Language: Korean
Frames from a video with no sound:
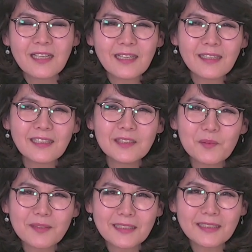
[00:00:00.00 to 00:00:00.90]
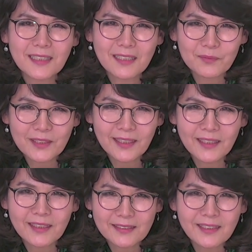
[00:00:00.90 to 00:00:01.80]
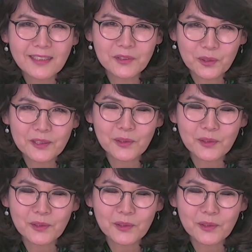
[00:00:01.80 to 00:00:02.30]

하나님을 만난 사람들의 인생 스토리를